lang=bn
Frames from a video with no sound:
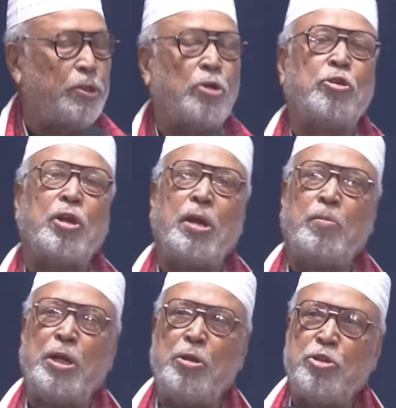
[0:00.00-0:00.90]
ডক্টর
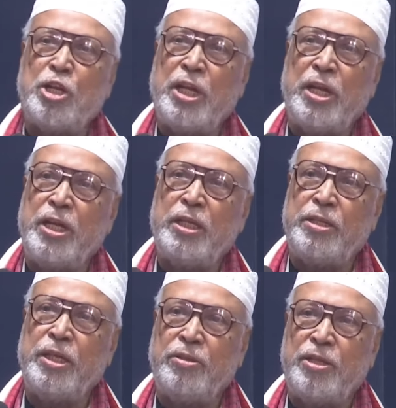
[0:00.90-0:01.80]
কামাল হোসেনের
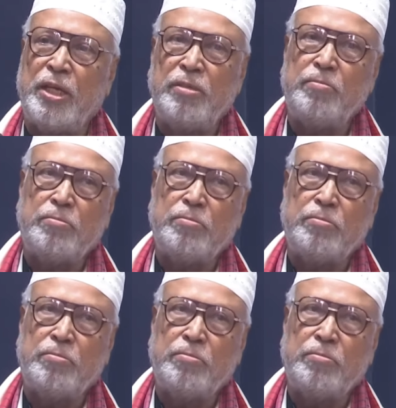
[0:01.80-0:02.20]
নেতৃত্বে